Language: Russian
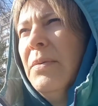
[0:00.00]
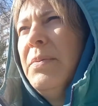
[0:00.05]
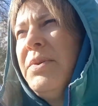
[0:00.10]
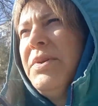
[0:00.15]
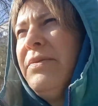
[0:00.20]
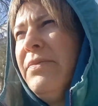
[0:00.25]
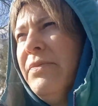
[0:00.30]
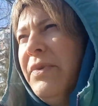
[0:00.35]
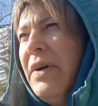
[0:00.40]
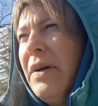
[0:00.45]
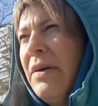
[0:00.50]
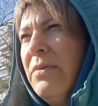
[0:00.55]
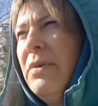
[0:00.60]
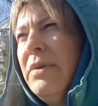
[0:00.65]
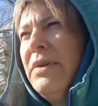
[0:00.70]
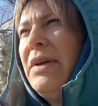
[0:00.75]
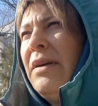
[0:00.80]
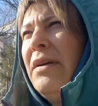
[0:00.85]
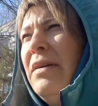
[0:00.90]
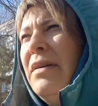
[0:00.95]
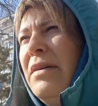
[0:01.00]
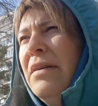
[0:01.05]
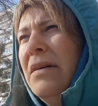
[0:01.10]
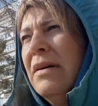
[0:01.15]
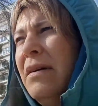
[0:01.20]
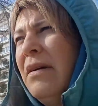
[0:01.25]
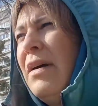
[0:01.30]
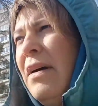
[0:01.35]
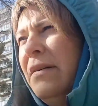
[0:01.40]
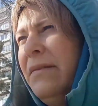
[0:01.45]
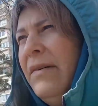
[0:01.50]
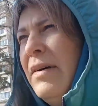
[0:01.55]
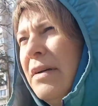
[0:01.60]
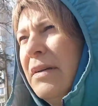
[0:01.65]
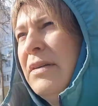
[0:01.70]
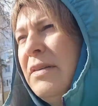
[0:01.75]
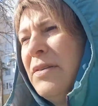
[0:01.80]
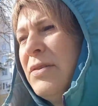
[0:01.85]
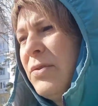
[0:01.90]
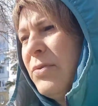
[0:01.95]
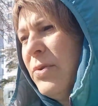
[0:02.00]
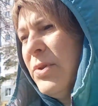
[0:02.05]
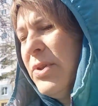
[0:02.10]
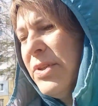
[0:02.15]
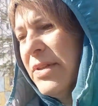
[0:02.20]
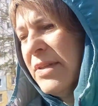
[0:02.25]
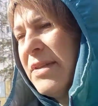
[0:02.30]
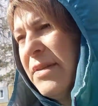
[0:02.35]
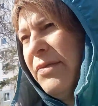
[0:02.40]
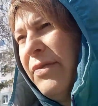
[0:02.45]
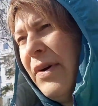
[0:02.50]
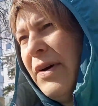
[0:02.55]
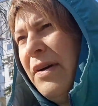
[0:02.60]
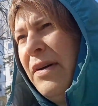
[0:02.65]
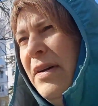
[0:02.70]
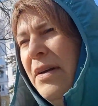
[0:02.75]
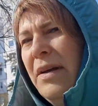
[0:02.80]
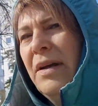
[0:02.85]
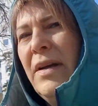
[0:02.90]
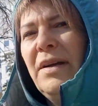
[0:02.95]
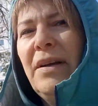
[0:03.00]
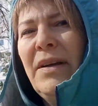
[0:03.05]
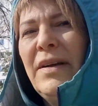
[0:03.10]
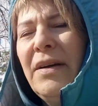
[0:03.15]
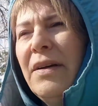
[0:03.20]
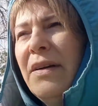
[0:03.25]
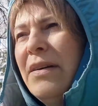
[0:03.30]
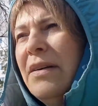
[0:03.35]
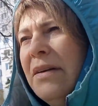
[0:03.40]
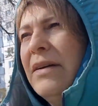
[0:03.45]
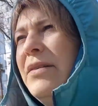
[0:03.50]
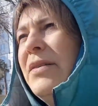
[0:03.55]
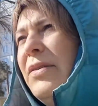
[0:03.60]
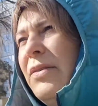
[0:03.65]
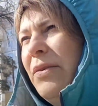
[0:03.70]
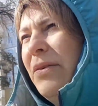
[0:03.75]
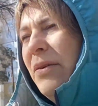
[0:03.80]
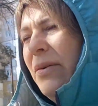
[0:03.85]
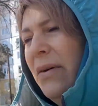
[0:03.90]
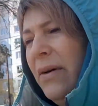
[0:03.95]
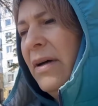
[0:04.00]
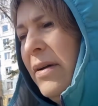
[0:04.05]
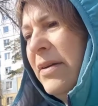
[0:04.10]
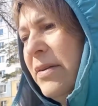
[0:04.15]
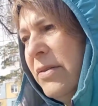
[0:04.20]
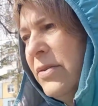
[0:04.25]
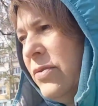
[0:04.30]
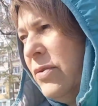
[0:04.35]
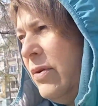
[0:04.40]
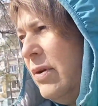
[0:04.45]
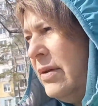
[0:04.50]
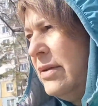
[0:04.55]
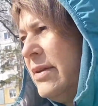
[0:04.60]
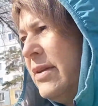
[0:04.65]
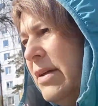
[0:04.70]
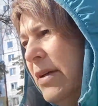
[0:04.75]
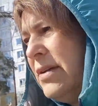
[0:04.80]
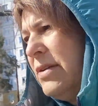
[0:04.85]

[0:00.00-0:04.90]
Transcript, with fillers: общем, вороны коварные существа. Но то ли ты